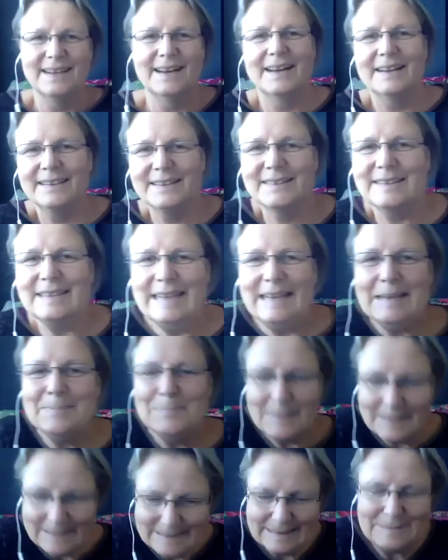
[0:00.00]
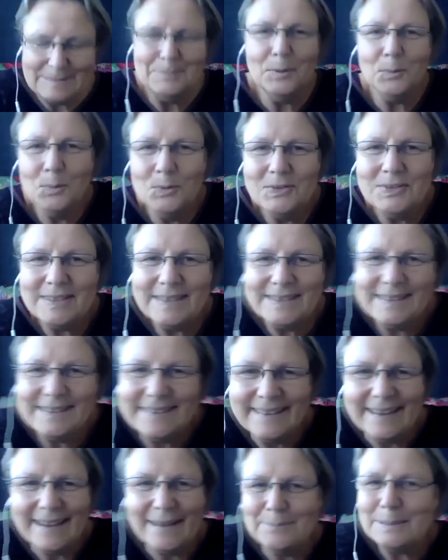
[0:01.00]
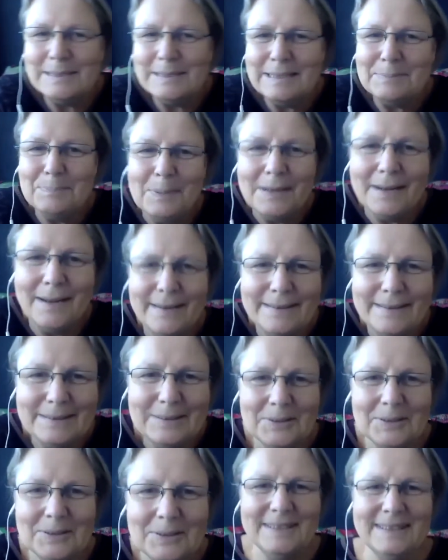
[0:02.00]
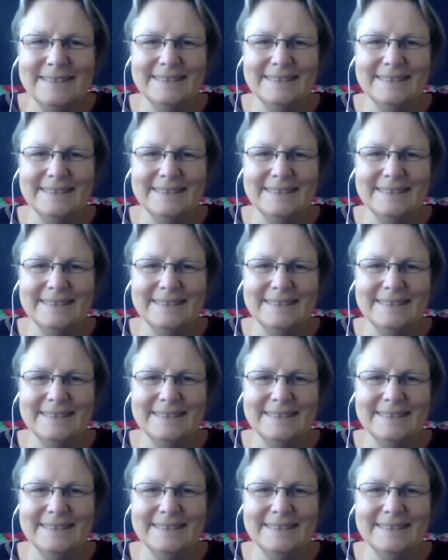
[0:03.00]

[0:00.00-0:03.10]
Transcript: Das Leben ist immer unsicher, habe ich nicht planen können.